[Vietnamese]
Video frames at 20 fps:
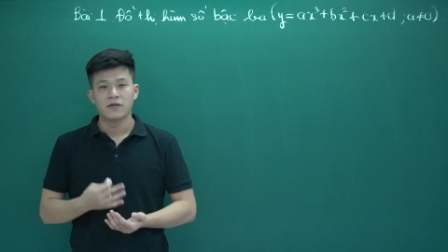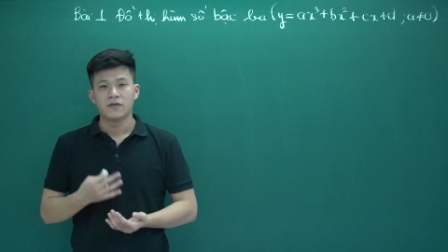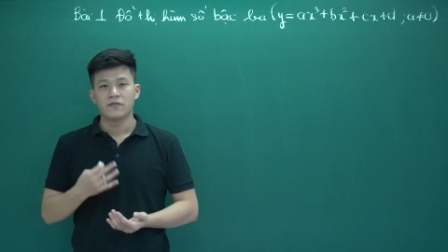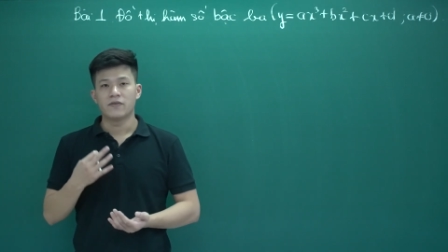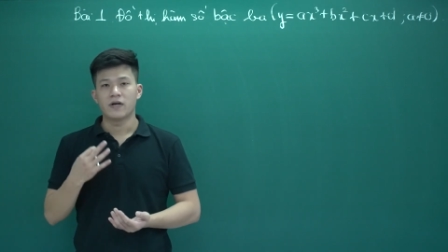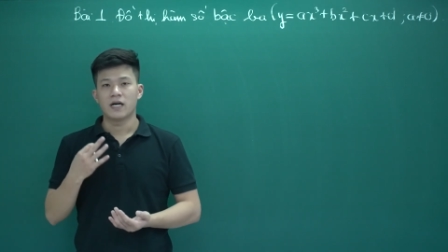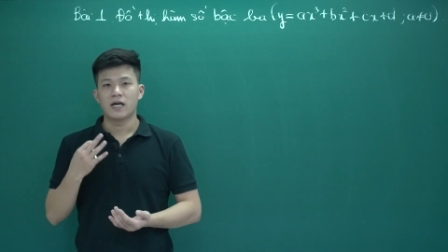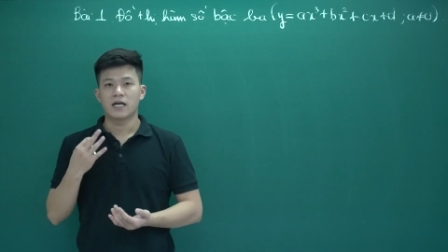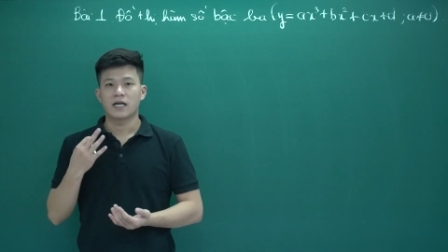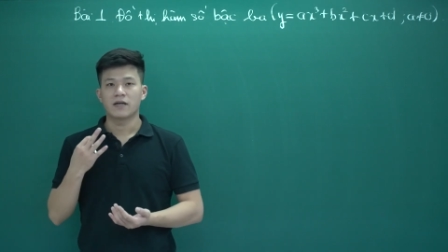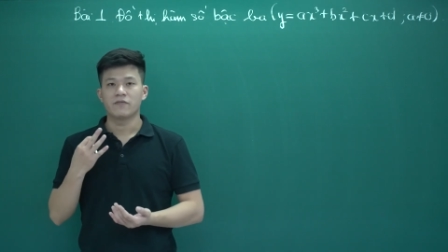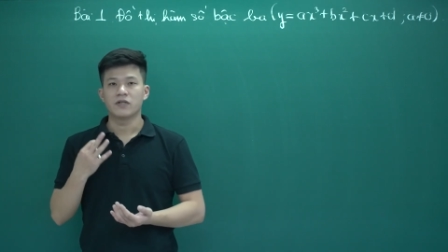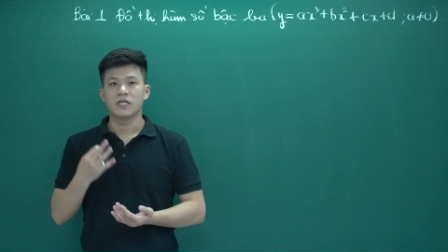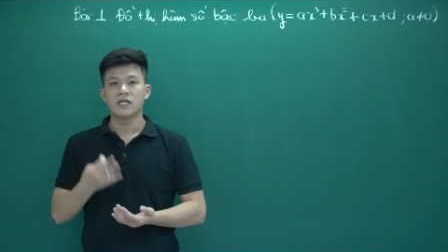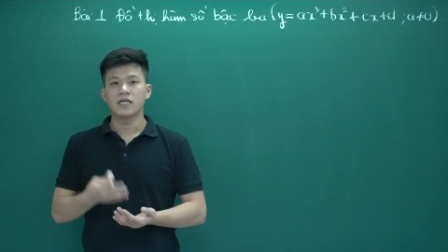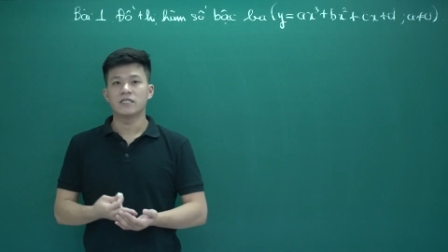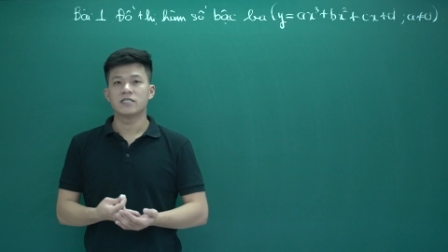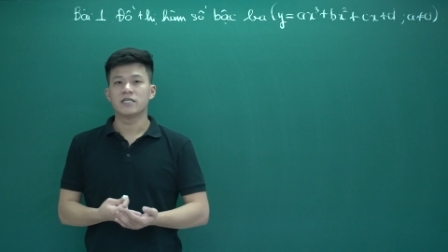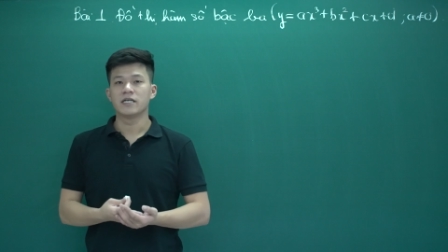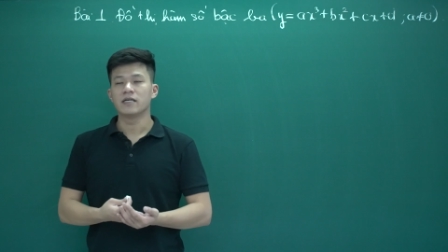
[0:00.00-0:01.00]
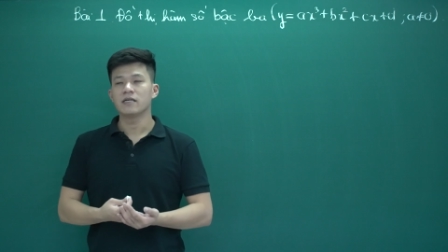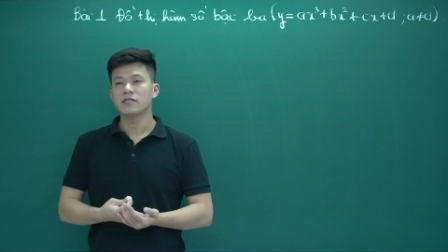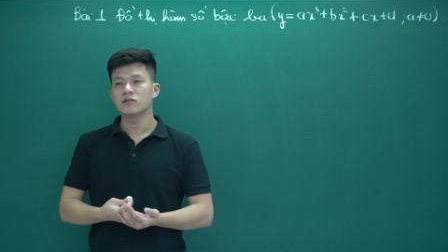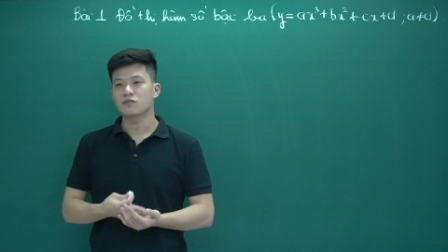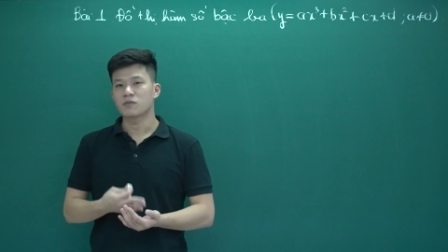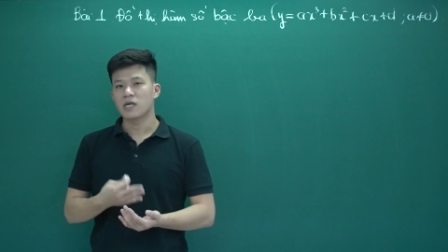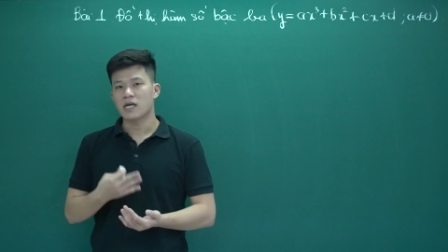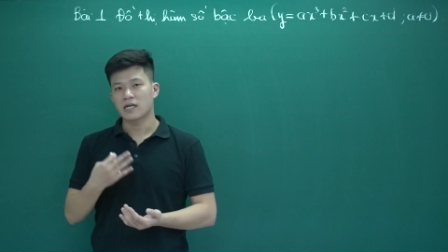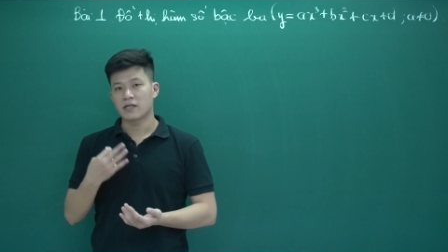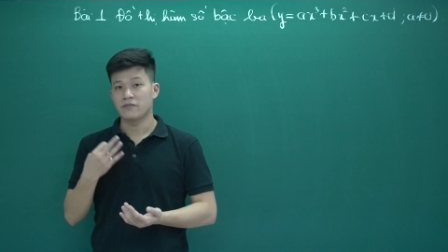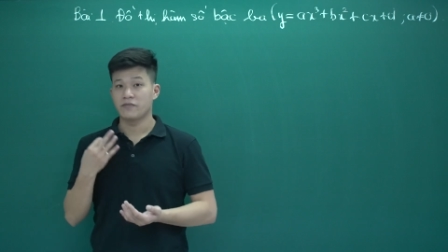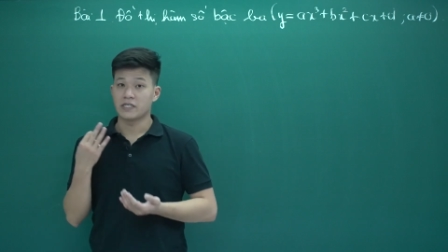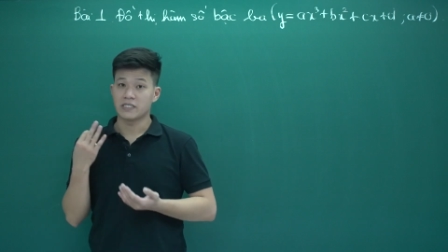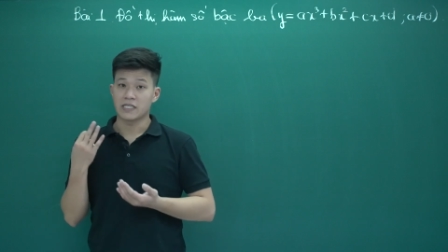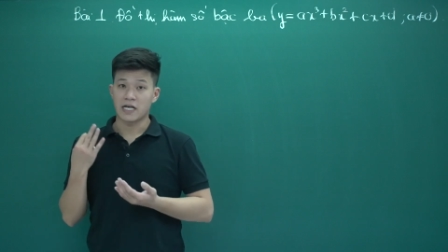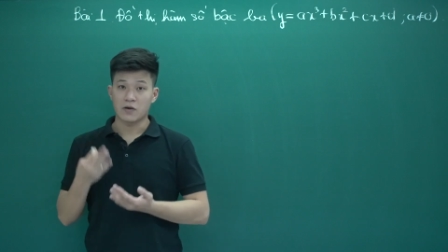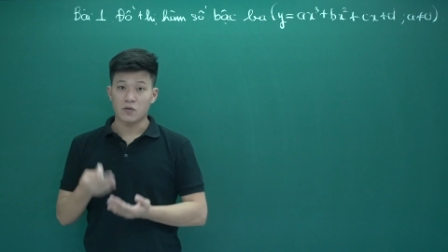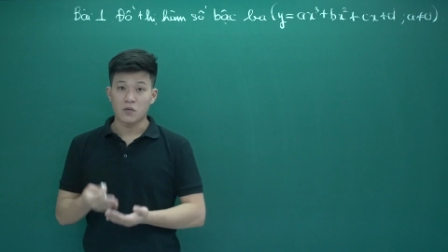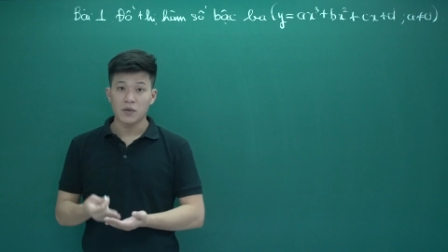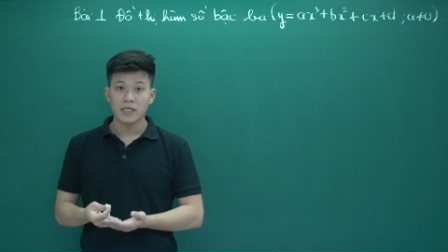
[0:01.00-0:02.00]
và cái vấn đề chính chúng ta cần phải
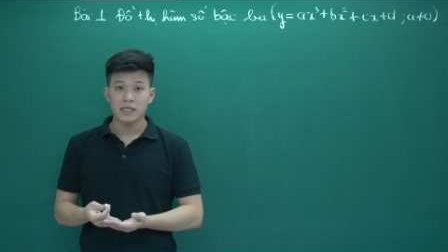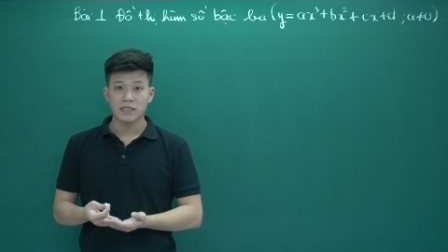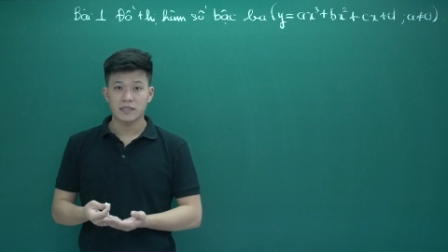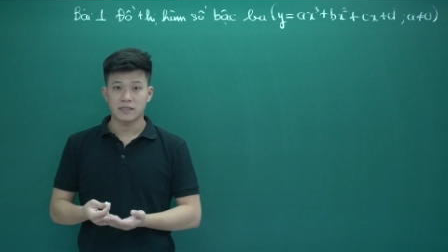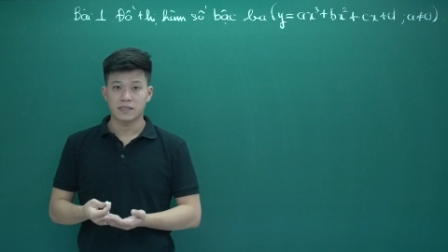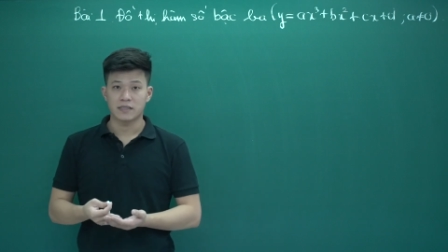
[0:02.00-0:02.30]
giải quyết